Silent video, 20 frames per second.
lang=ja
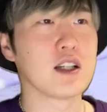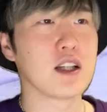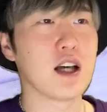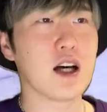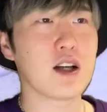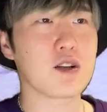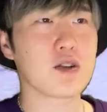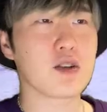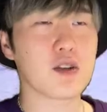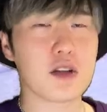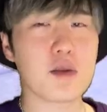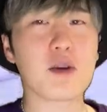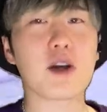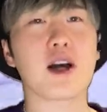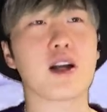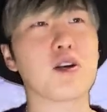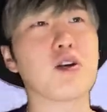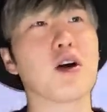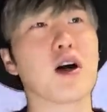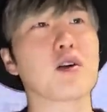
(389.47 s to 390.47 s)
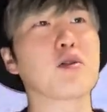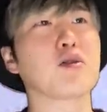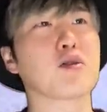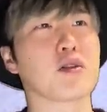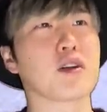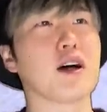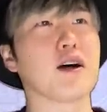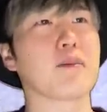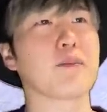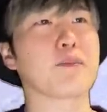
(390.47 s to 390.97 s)
なんとでもやるようあるんよ
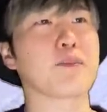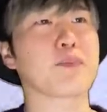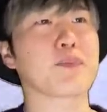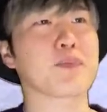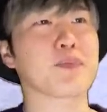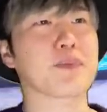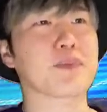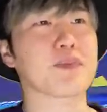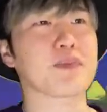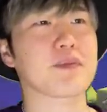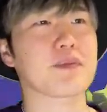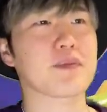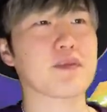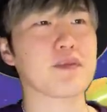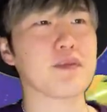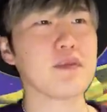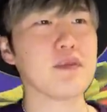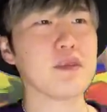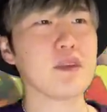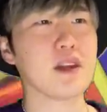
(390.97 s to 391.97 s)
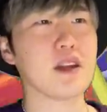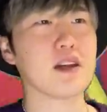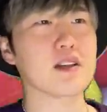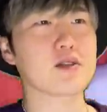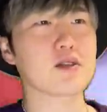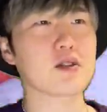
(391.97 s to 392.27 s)
な。